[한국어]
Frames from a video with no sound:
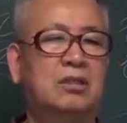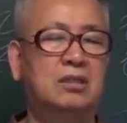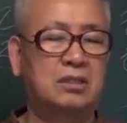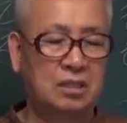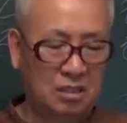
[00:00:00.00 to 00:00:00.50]

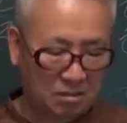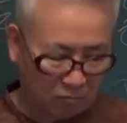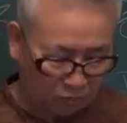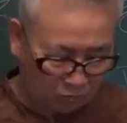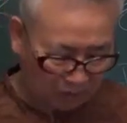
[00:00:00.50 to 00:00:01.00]
이렇게
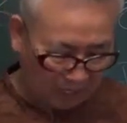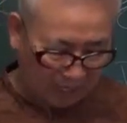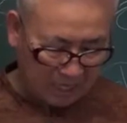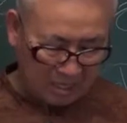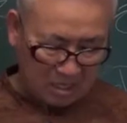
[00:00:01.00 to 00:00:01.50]
모두
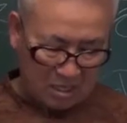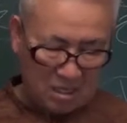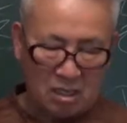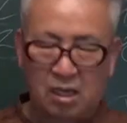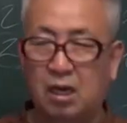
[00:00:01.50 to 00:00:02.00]
다
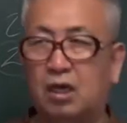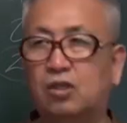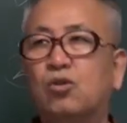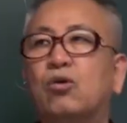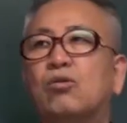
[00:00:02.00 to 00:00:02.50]
어,
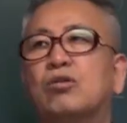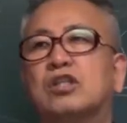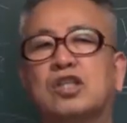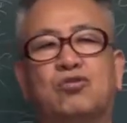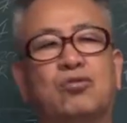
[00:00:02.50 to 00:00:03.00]
토를
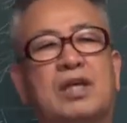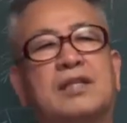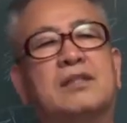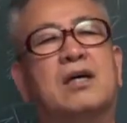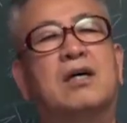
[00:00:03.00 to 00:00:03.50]

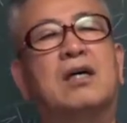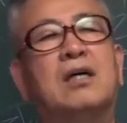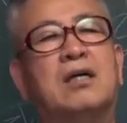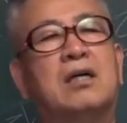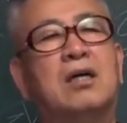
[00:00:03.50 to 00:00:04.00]
기준해서
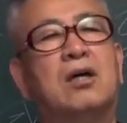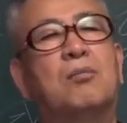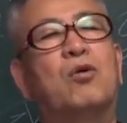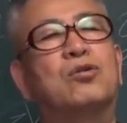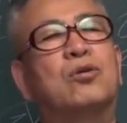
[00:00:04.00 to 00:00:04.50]

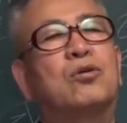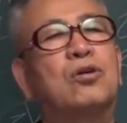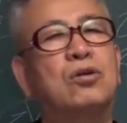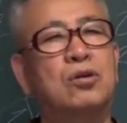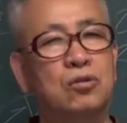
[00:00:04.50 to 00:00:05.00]

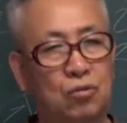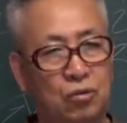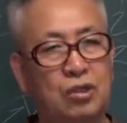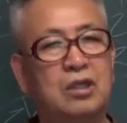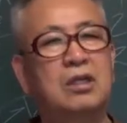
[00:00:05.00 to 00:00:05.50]
보도록
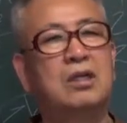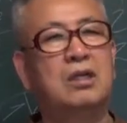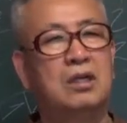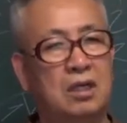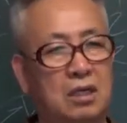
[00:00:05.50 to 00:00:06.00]
노력을
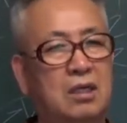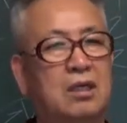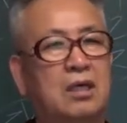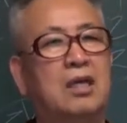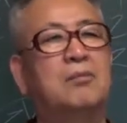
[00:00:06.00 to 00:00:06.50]
어,
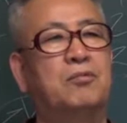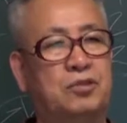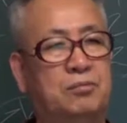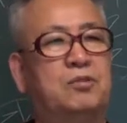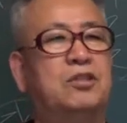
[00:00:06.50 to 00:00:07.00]
해
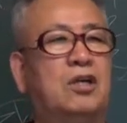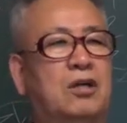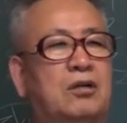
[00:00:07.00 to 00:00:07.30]
보십시오.